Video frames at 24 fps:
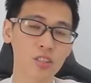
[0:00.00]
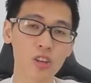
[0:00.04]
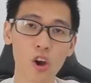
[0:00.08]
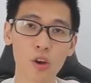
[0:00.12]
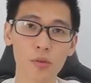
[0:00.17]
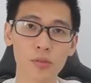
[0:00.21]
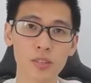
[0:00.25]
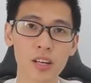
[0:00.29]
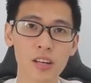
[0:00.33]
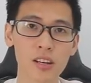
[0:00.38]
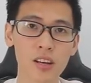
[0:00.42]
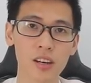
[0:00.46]

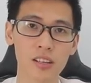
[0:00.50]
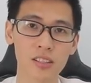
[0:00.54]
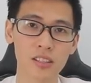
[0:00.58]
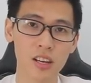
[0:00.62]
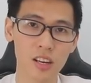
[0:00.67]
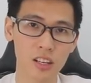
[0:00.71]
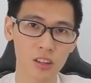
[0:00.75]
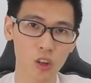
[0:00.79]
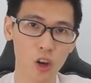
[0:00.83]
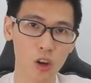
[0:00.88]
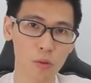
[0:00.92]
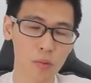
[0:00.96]
cho chất lượng rất
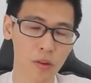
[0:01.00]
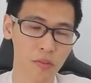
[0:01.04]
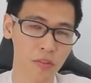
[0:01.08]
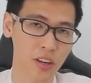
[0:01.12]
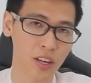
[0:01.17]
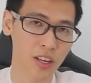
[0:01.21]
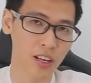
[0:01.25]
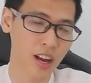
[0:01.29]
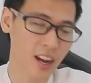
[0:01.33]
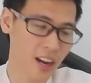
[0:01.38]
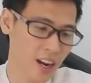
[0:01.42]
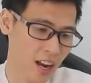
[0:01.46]
là tốt bởi
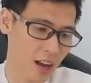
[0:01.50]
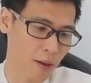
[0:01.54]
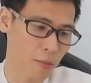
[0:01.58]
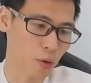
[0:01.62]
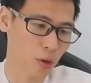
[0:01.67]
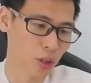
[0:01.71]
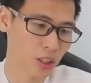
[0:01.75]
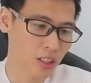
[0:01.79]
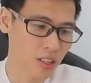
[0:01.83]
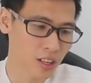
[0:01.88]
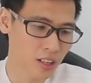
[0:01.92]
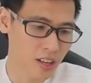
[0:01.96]
vì đây là
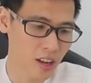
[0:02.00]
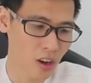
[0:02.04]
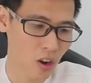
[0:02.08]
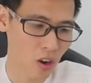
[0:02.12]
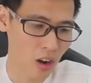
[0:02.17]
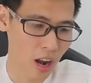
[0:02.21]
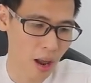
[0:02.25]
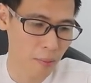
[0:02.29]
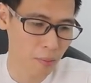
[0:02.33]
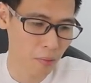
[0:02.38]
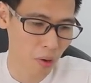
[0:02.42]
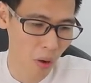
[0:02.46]
một cái thương
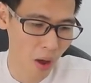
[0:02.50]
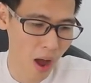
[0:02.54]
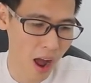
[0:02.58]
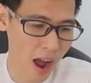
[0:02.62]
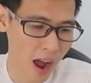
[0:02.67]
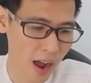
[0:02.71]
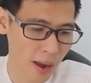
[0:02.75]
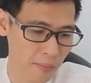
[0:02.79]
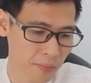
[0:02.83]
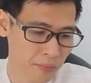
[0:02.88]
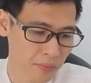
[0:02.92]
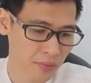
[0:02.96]
hiệu làm
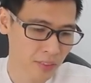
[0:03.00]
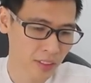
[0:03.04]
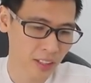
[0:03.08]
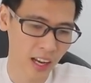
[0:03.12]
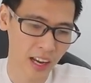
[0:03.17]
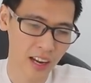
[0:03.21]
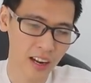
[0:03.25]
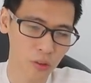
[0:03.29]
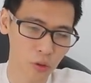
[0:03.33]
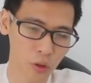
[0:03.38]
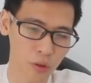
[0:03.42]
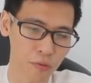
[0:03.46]
loa
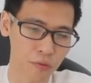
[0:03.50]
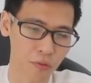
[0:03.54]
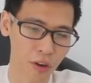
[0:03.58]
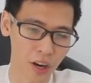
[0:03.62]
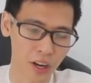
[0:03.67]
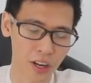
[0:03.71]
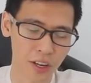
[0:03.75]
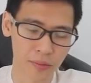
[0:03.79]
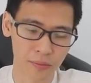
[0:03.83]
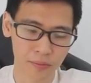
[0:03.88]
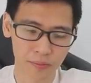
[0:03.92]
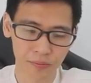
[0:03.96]
khá là tuyệt
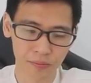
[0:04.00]
vời.